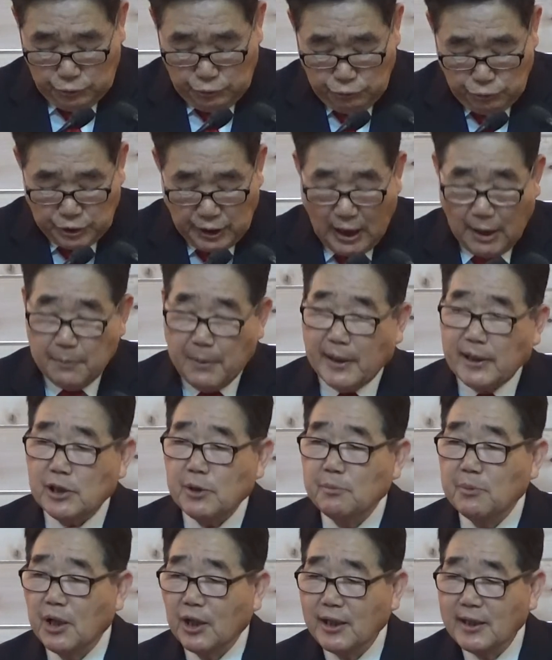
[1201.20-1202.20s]
숫자가
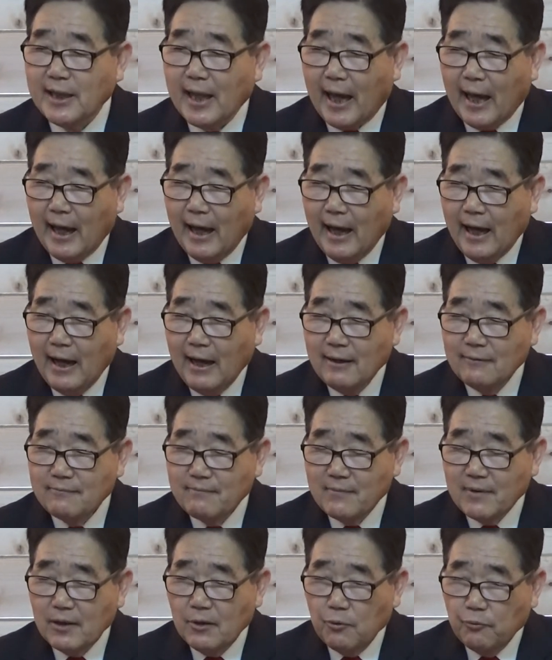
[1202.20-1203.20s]
120명인데
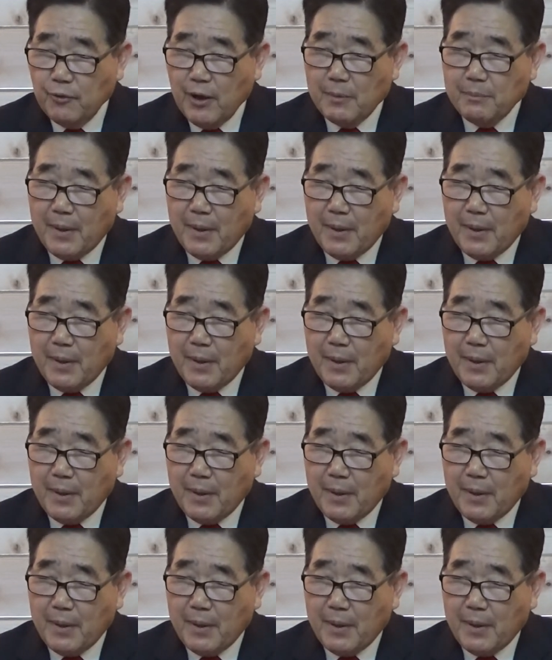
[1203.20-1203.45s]
왜